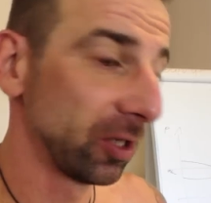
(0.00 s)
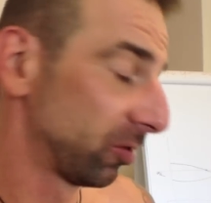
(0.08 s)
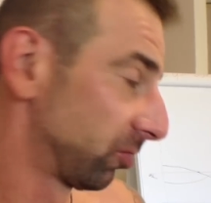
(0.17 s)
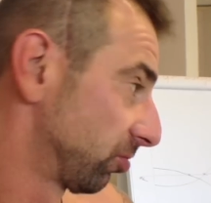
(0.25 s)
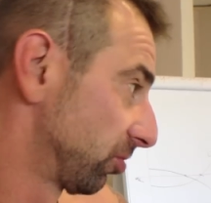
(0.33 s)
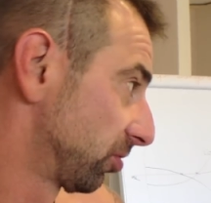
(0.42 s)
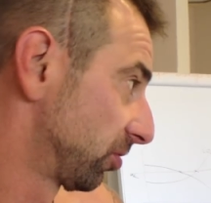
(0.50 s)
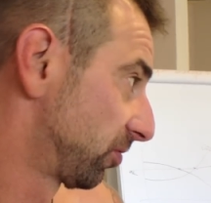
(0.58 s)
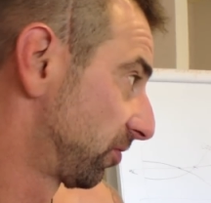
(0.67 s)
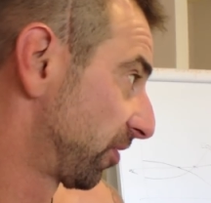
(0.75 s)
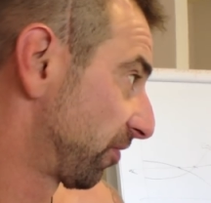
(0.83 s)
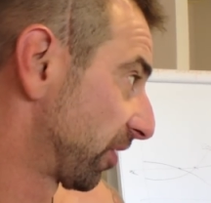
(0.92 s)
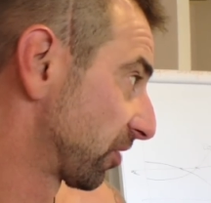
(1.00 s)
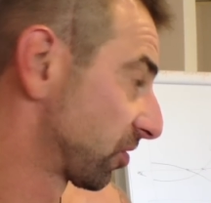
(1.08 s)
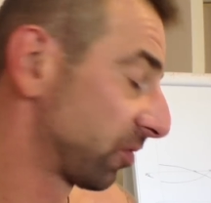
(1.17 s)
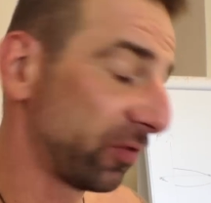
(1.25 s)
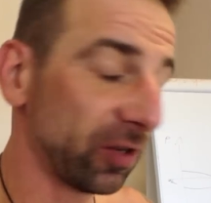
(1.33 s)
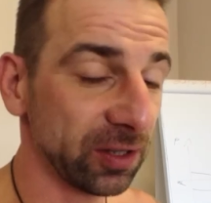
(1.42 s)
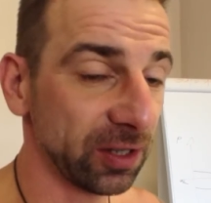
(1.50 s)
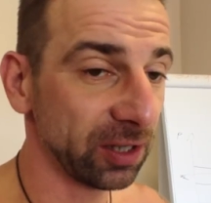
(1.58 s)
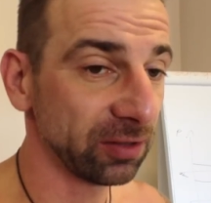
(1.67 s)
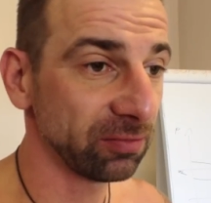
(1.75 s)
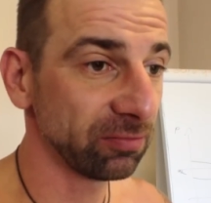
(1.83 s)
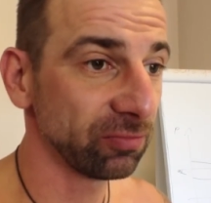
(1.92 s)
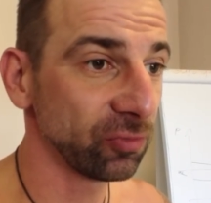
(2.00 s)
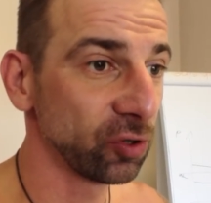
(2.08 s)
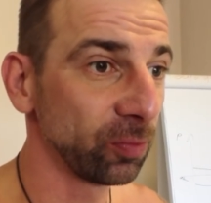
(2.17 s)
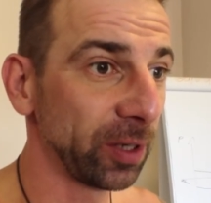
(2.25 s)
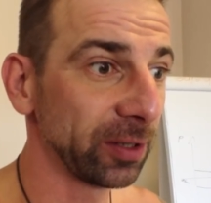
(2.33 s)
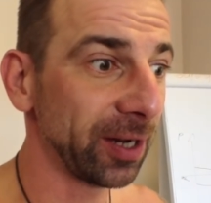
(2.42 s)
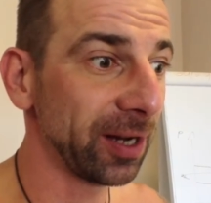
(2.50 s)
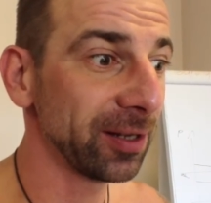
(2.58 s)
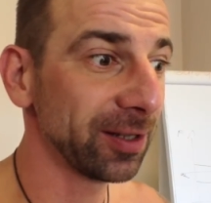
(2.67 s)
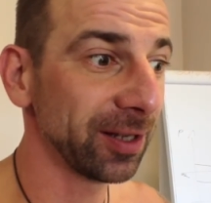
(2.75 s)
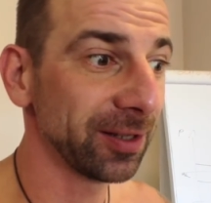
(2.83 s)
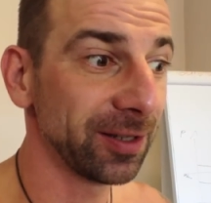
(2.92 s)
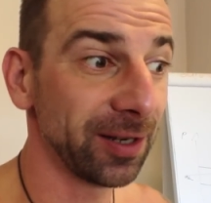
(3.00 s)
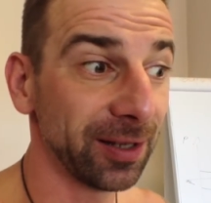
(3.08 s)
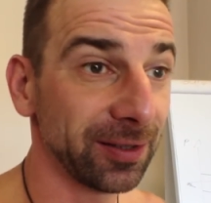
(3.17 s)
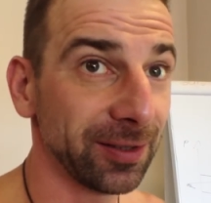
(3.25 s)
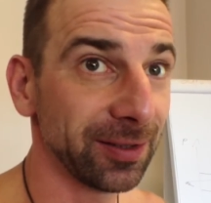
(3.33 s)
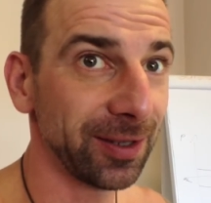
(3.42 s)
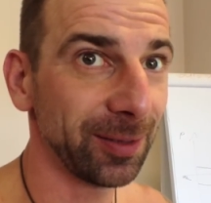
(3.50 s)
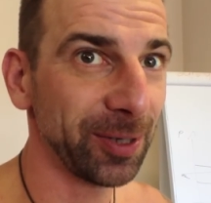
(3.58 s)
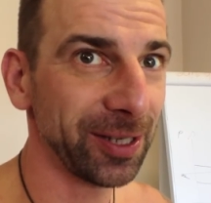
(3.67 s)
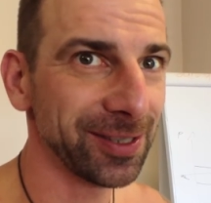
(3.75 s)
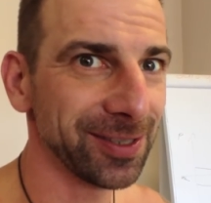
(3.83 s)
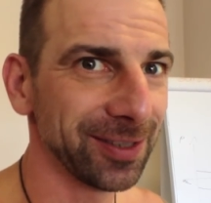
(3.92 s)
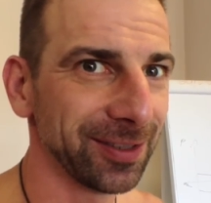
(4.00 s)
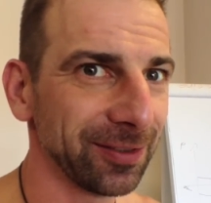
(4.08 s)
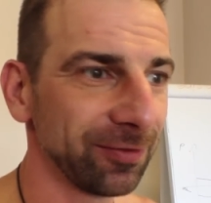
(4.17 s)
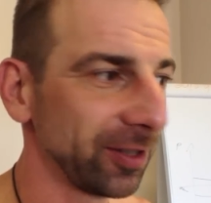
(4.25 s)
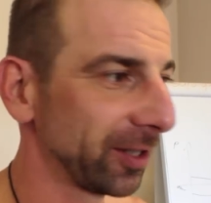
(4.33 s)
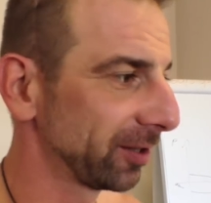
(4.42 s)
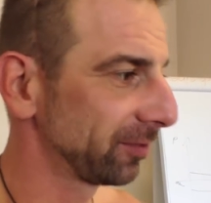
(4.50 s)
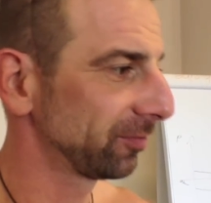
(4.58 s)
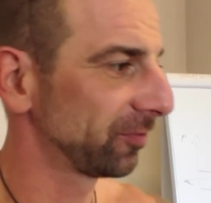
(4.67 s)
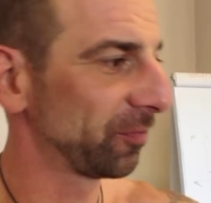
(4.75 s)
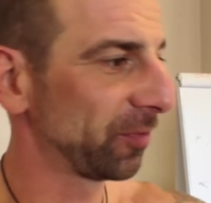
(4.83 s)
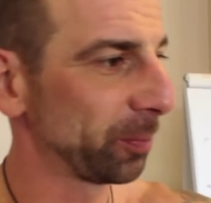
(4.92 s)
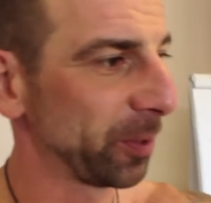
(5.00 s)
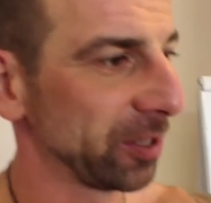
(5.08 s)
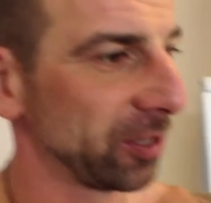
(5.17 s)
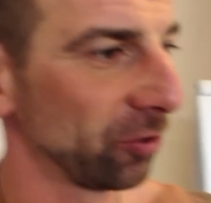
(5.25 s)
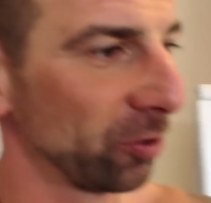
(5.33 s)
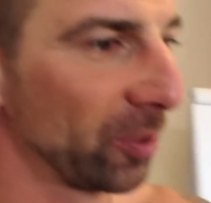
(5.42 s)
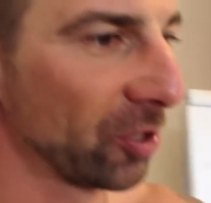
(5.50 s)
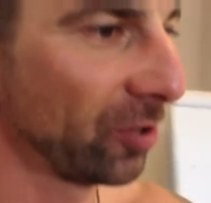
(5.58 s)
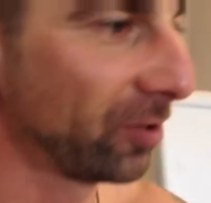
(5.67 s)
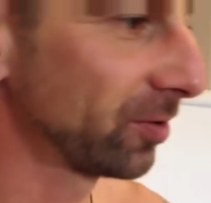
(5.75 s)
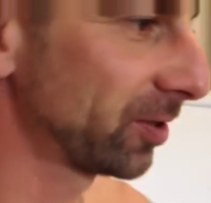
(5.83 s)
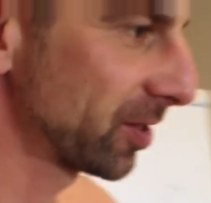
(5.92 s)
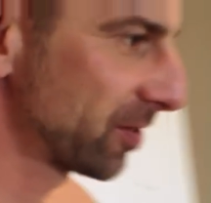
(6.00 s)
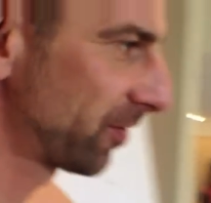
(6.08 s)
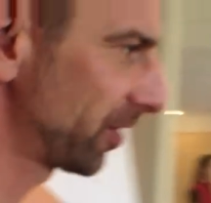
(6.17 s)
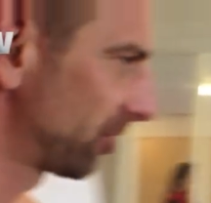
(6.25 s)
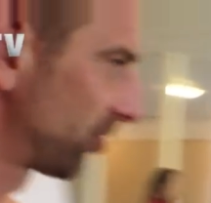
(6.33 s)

Und wir fangen sofort an sobald alle Kandidatinnen dabei sind. Weil, wenn wir mal hier rüber schauen, es fehlen